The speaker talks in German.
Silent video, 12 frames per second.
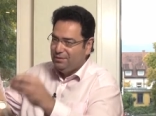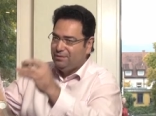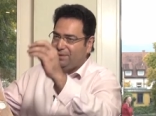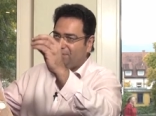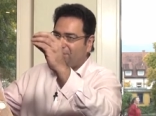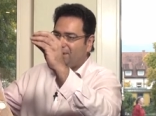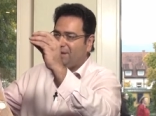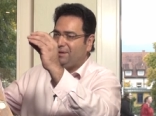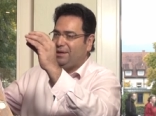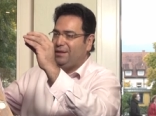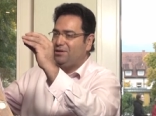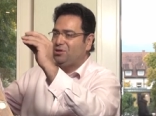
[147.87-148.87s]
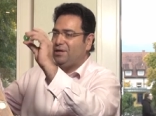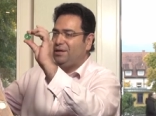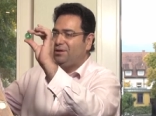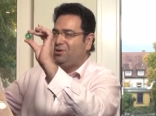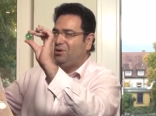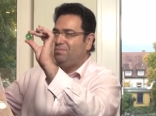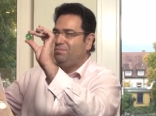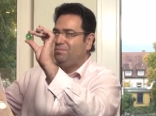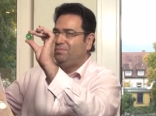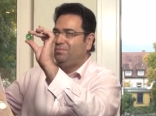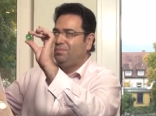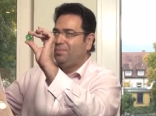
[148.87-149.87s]
Werden sogenannte Edelsteine genommen
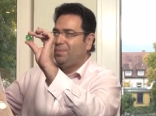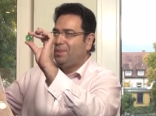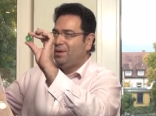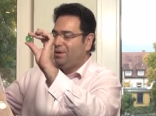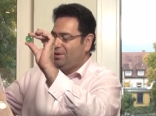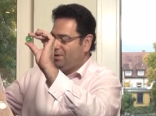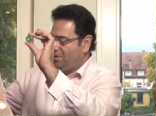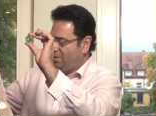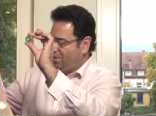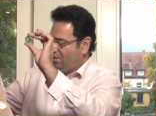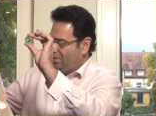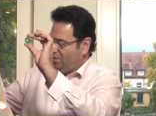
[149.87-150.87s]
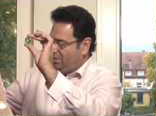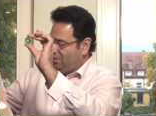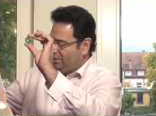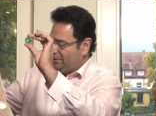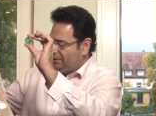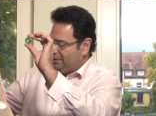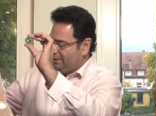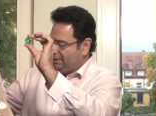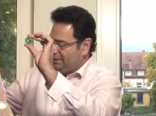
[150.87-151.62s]
und